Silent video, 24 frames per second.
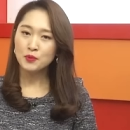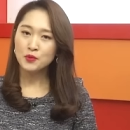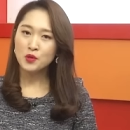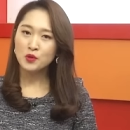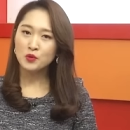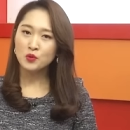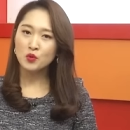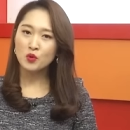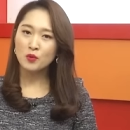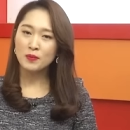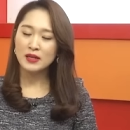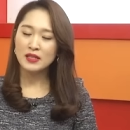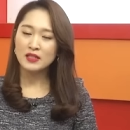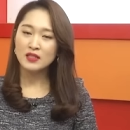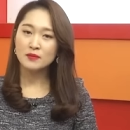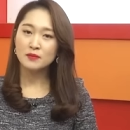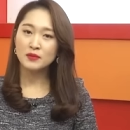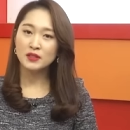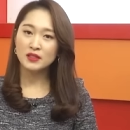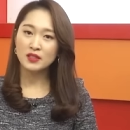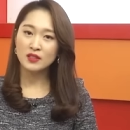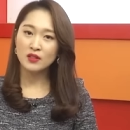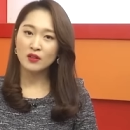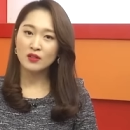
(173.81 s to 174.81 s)
앞서도
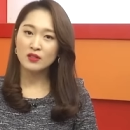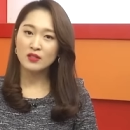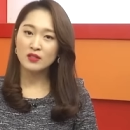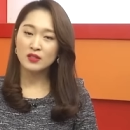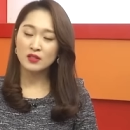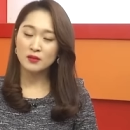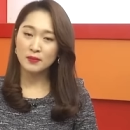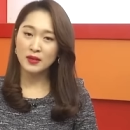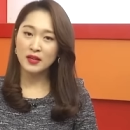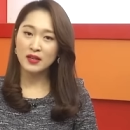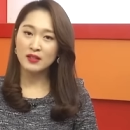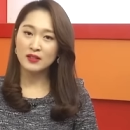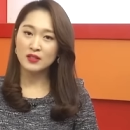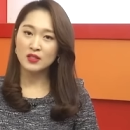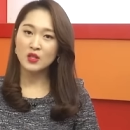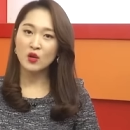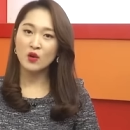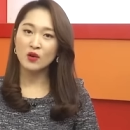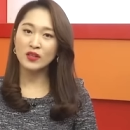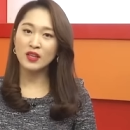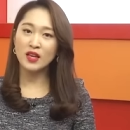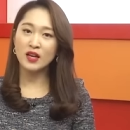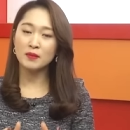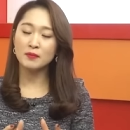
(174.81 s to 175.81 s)
말씀을 드렸지만
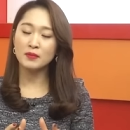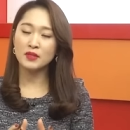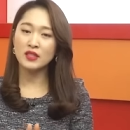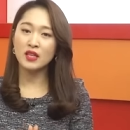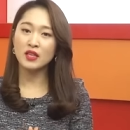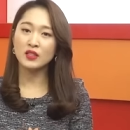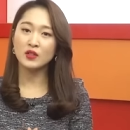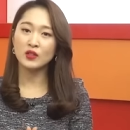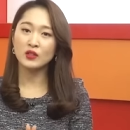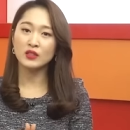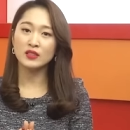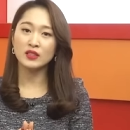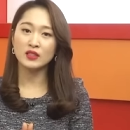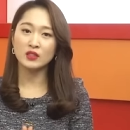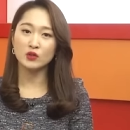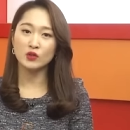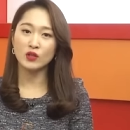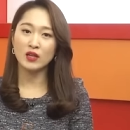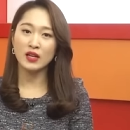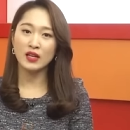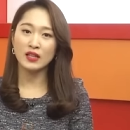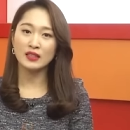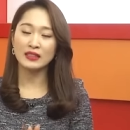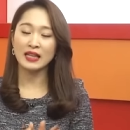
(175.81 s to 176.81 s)
청량 미달되는
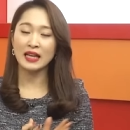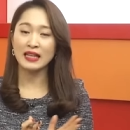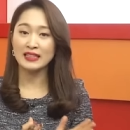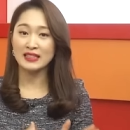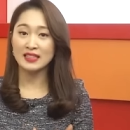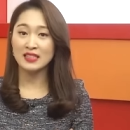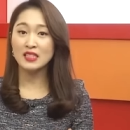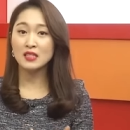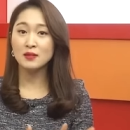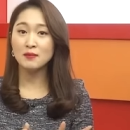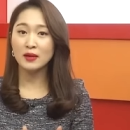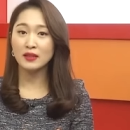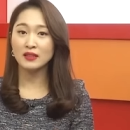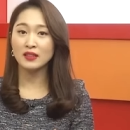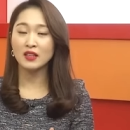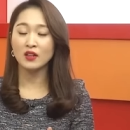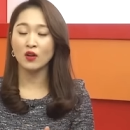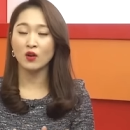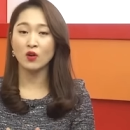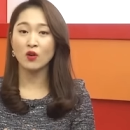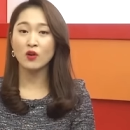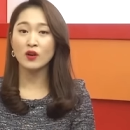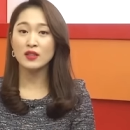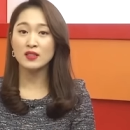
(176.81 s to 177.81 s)
이유가
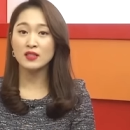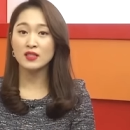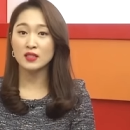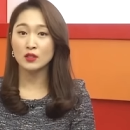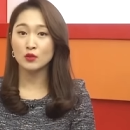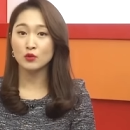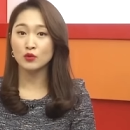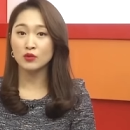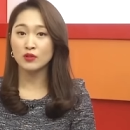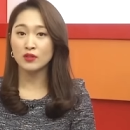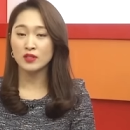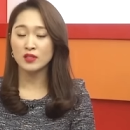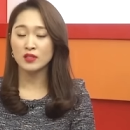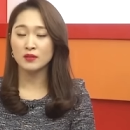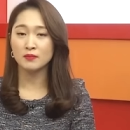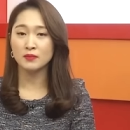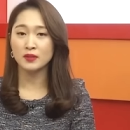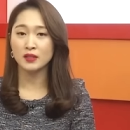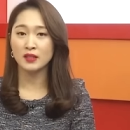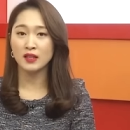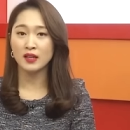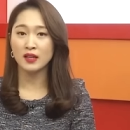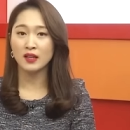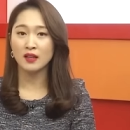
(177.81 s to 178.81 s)
단지마다 여러 가지 이유들이
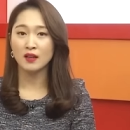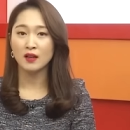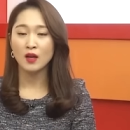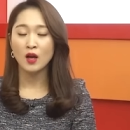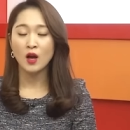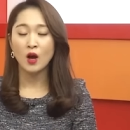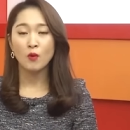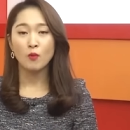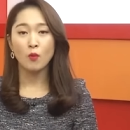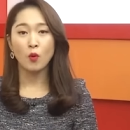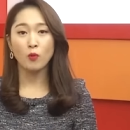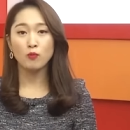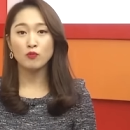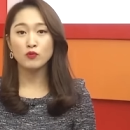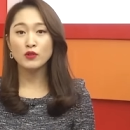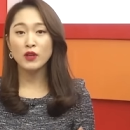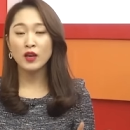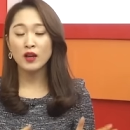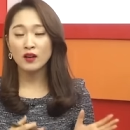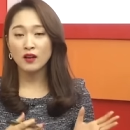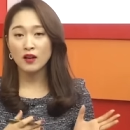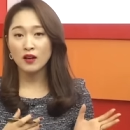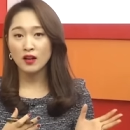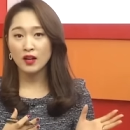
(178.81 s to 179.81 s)
있습니다. 뭐
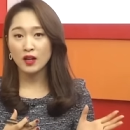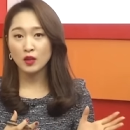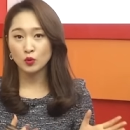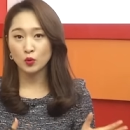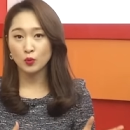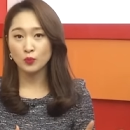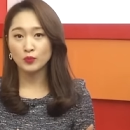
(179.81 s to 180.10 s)
분양가가